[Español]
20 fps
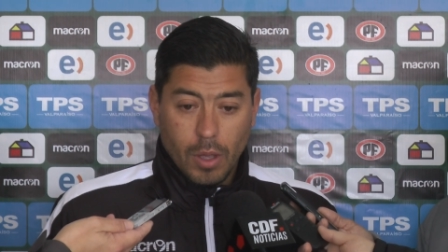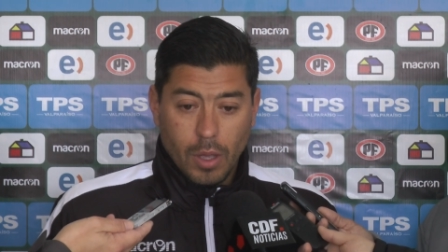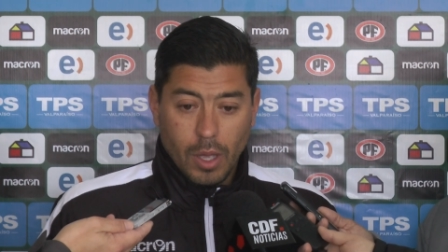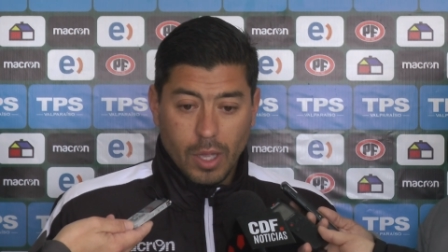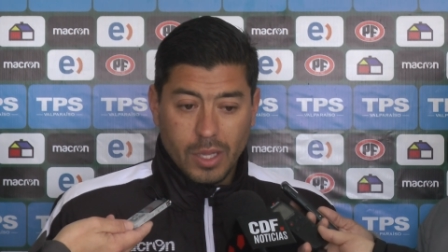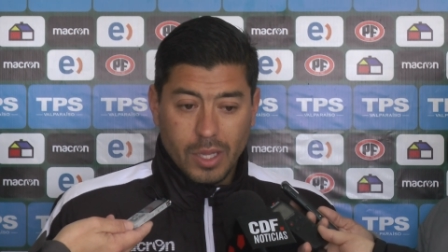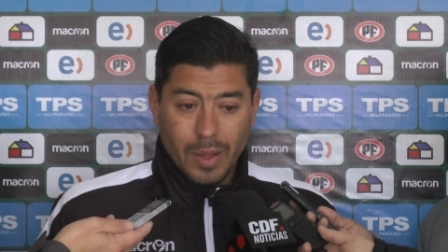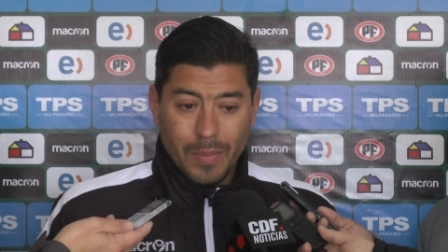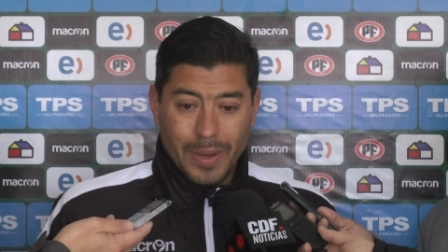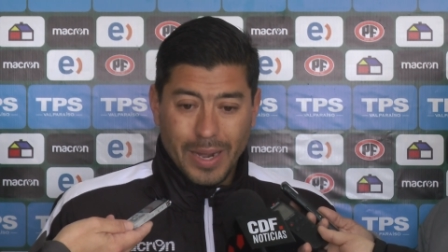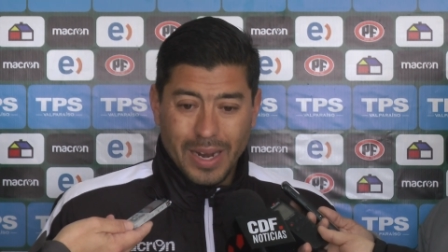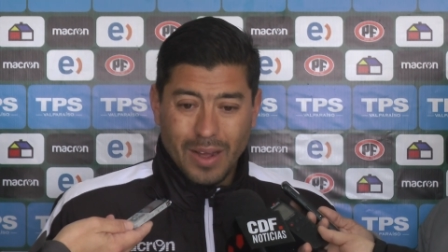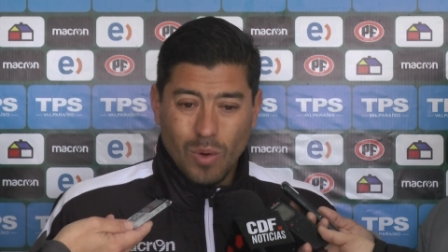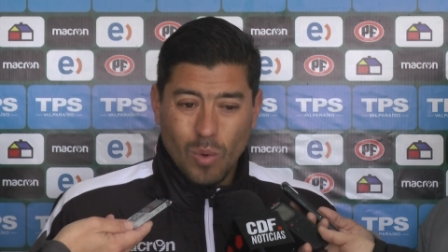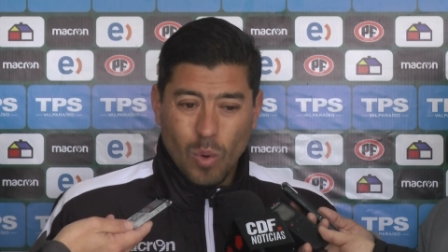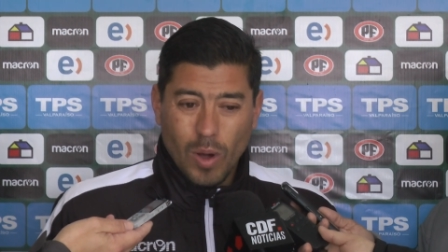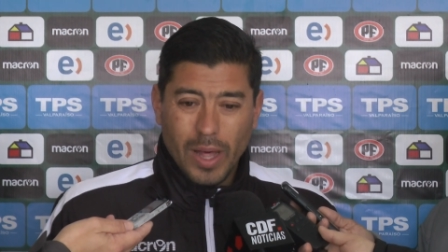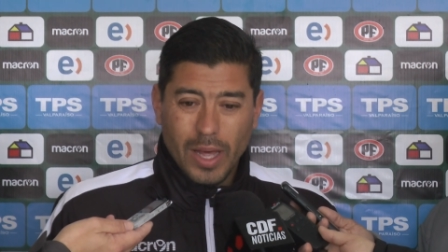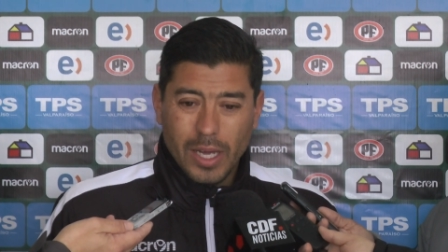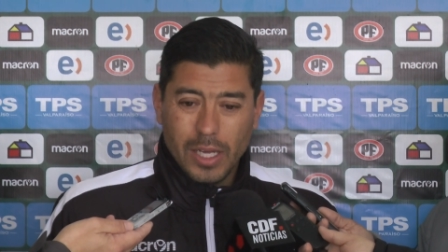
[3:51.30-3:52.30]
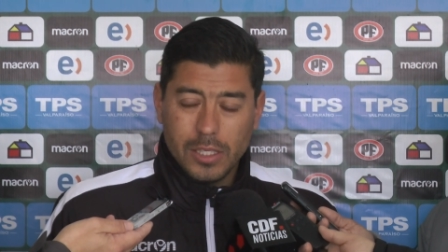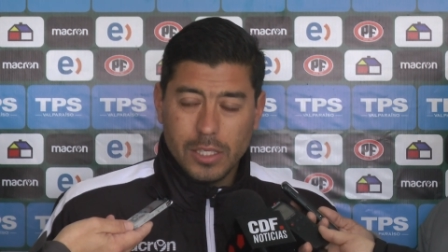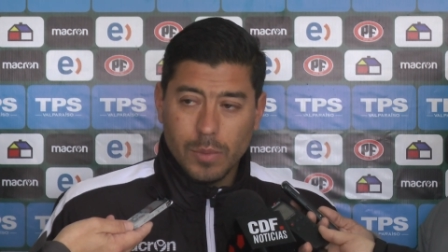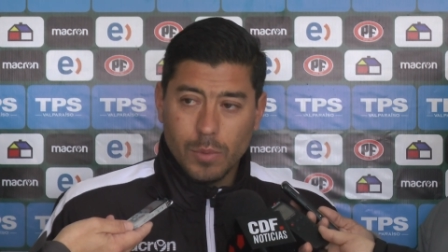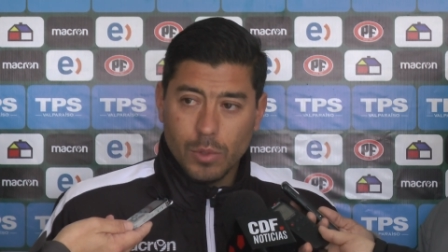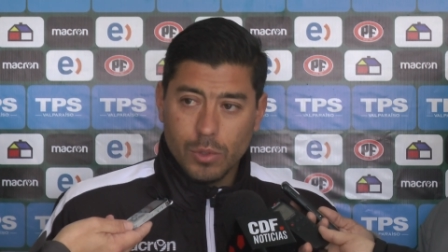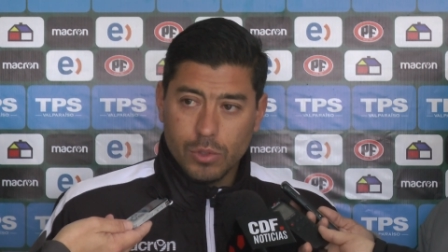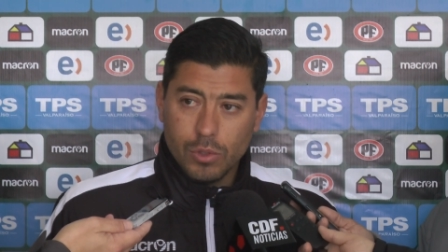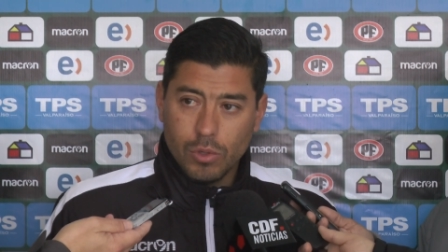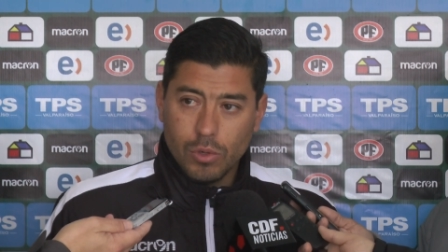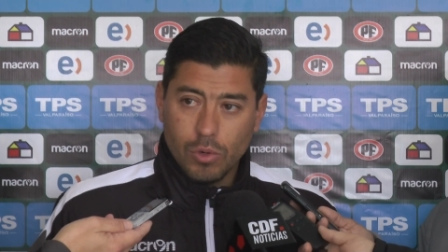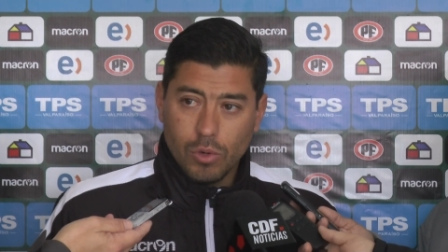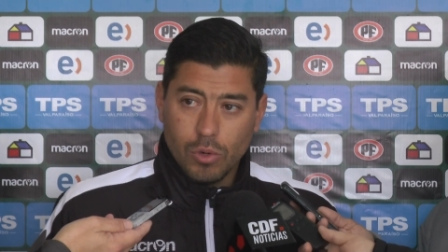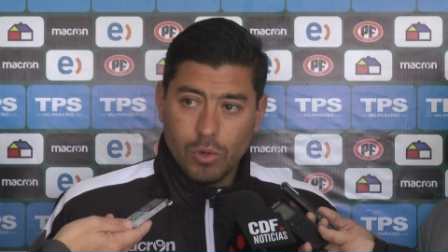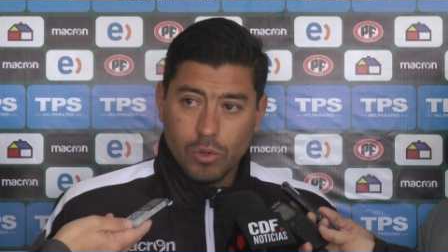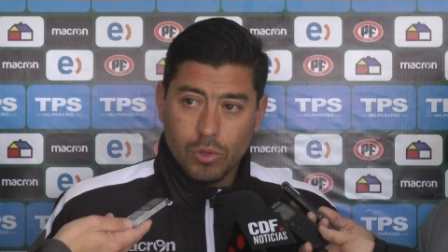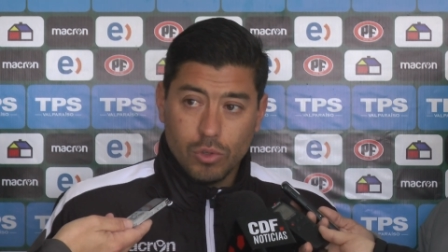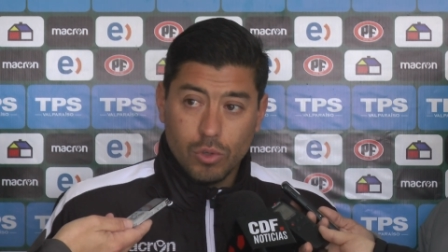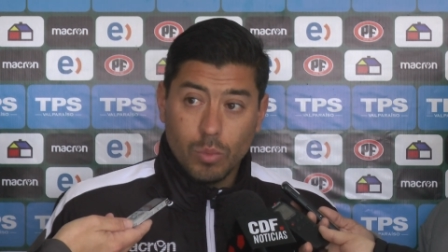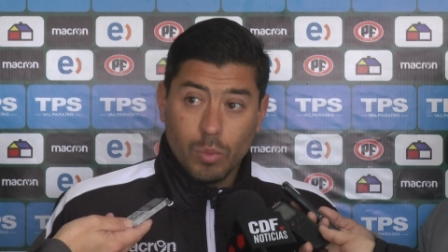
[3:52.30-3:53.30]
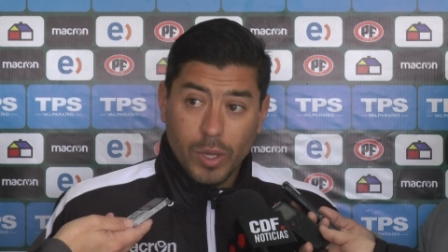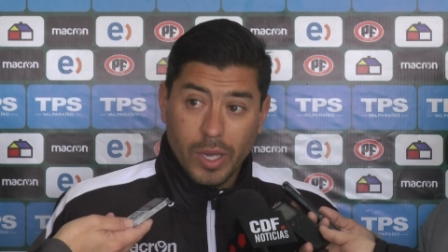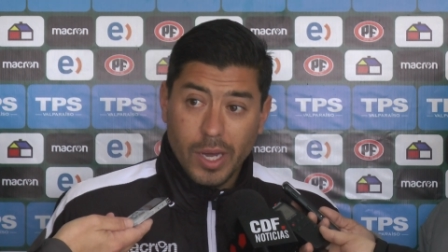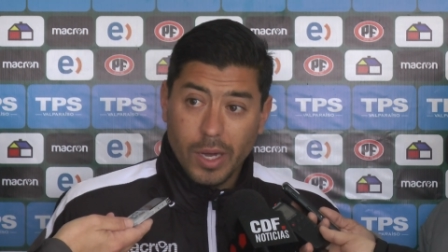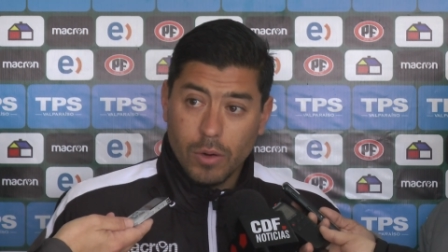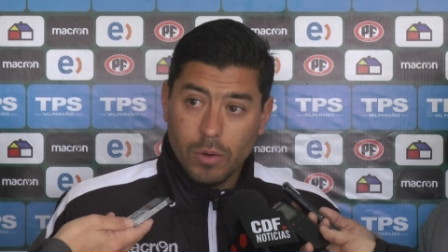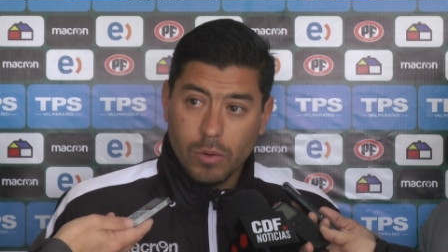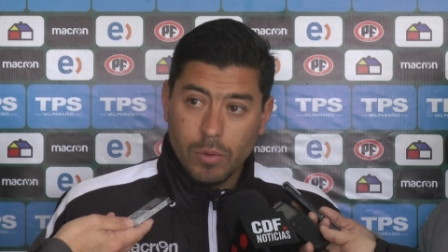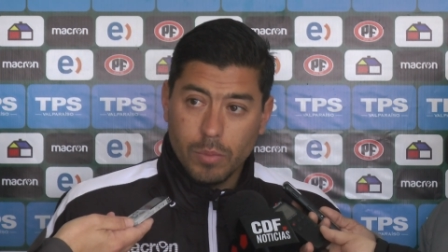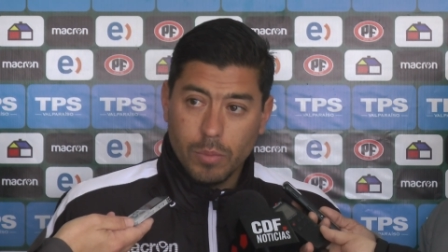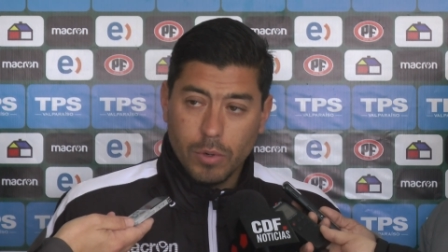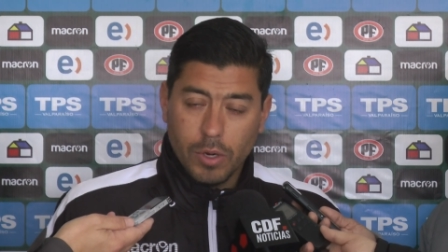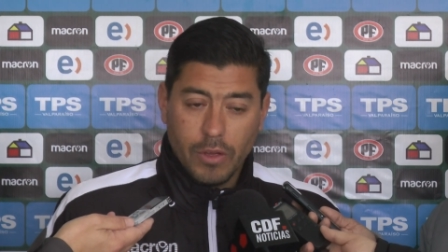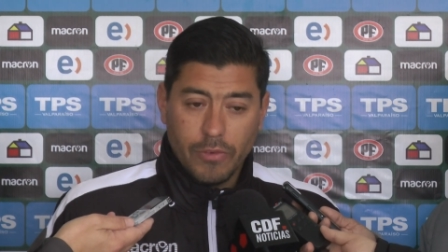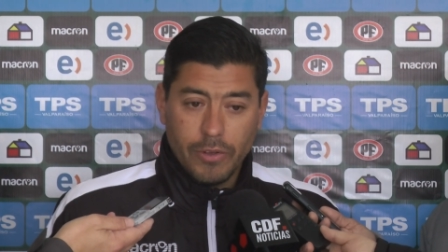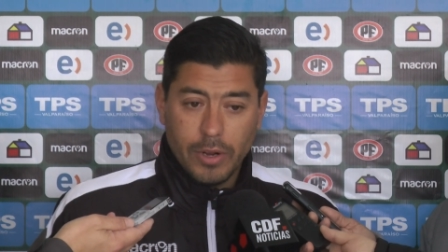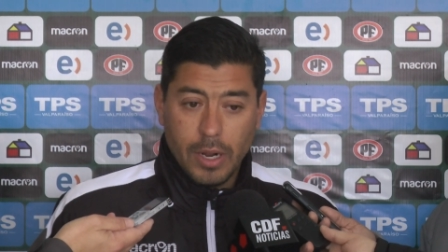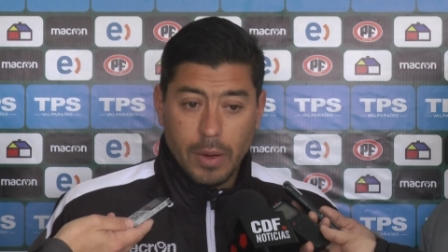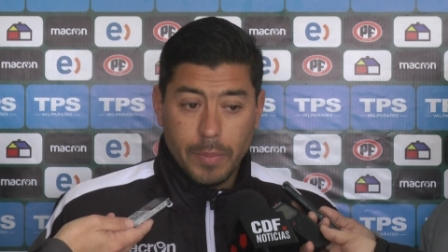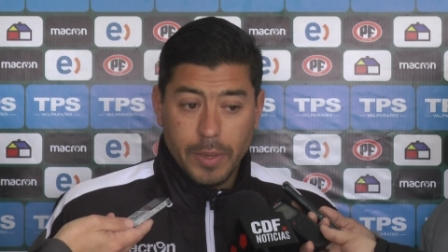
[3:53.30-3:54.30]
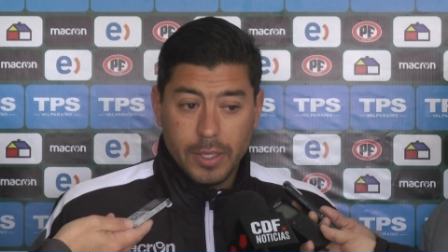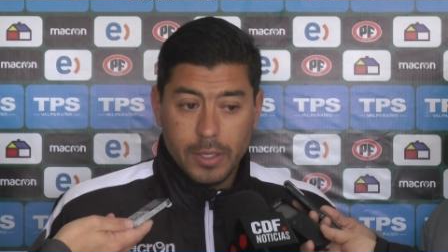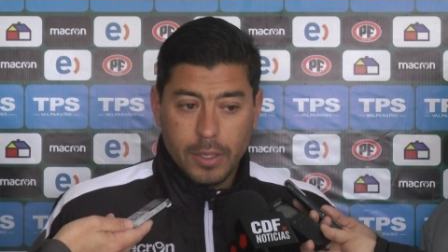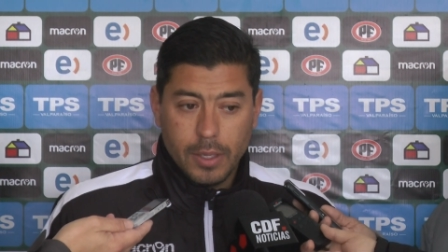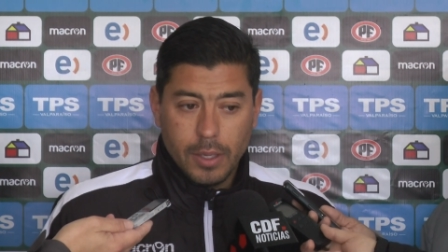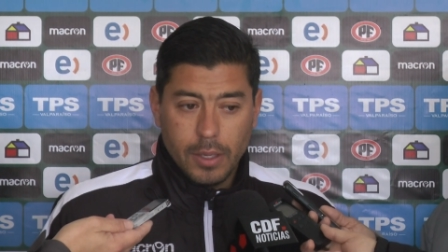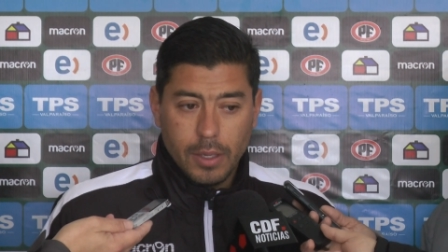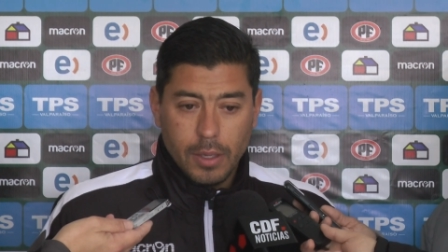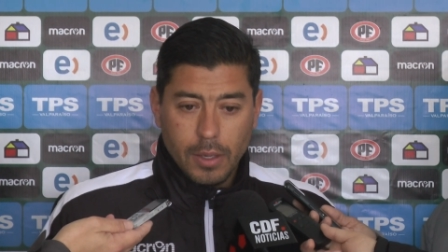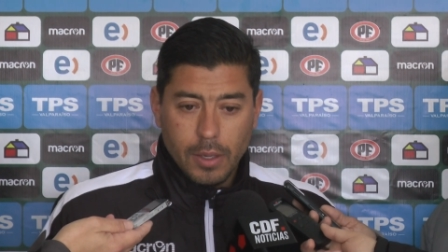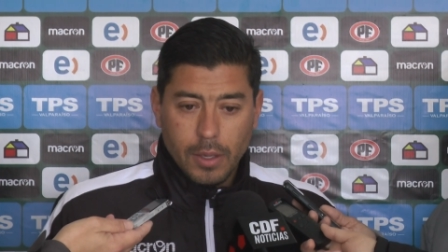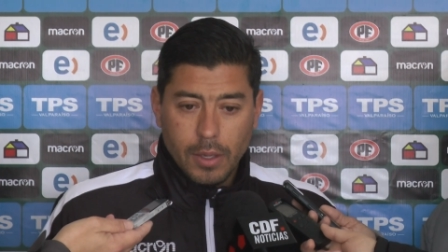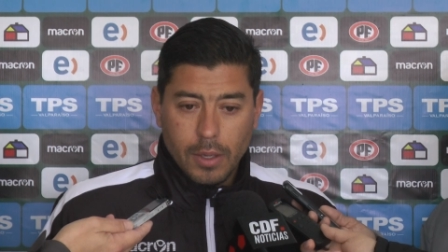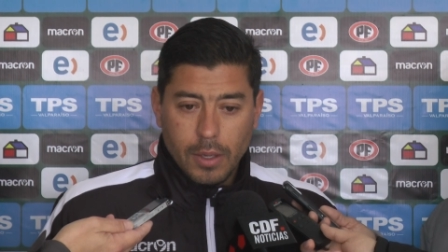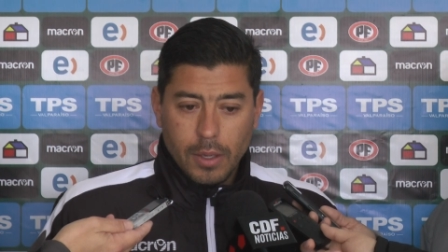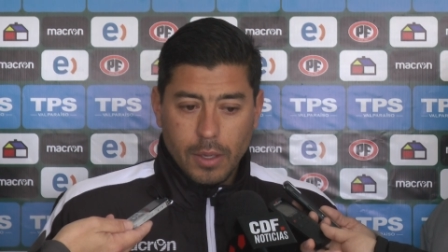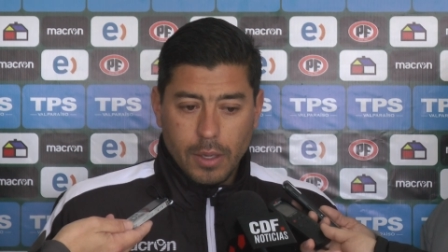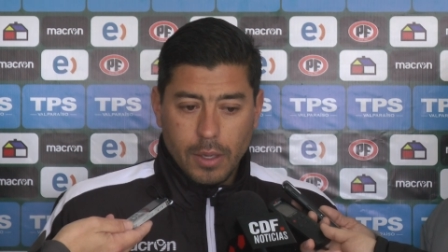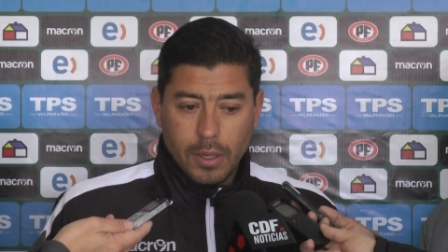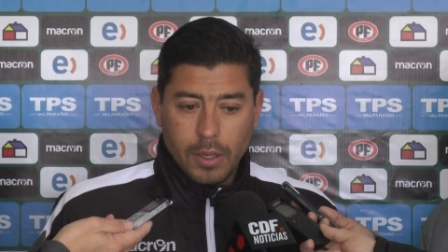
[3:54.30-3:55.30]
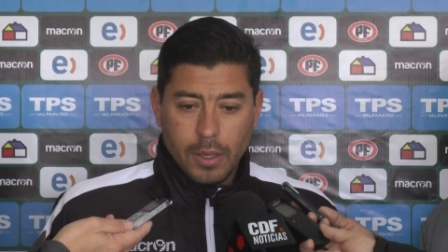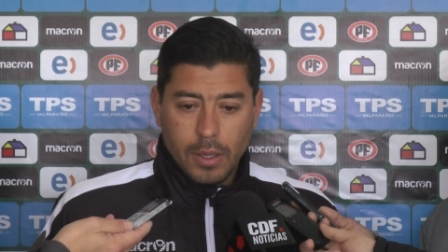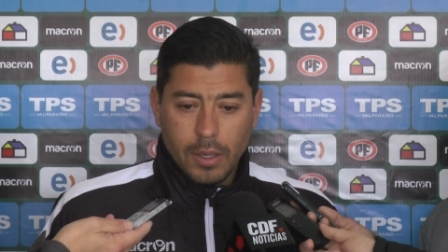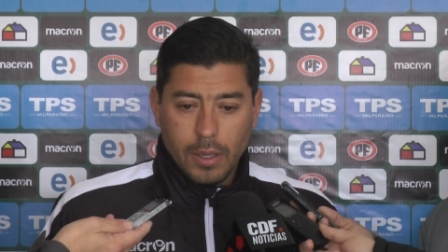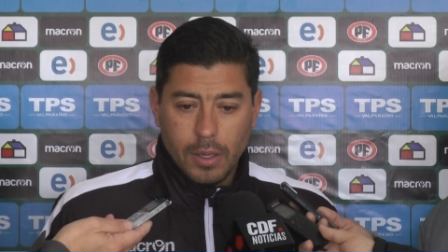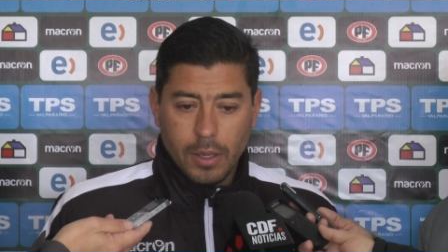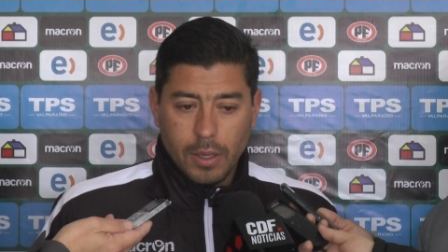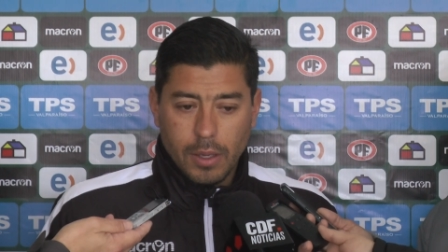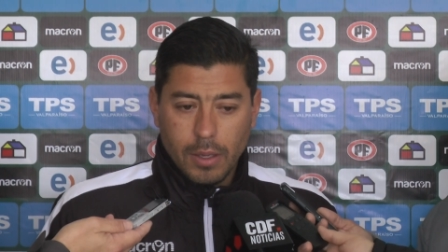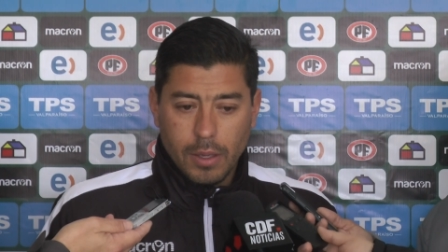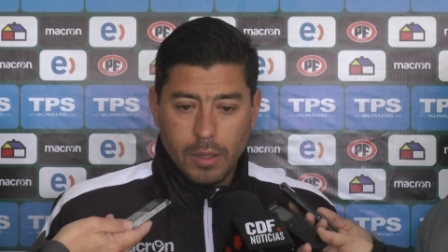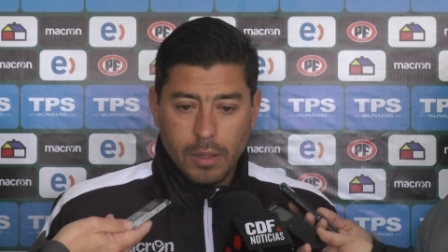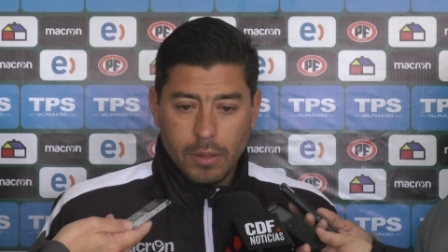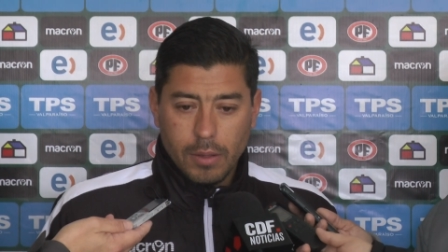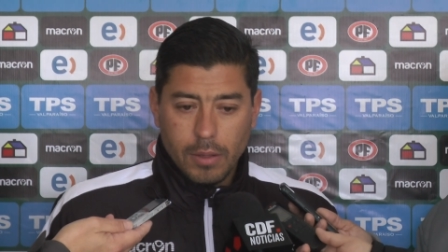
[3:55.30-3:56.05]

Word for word: esta mala jugada que hicimos nosotros nos costó muy caro, porque finalmente eh,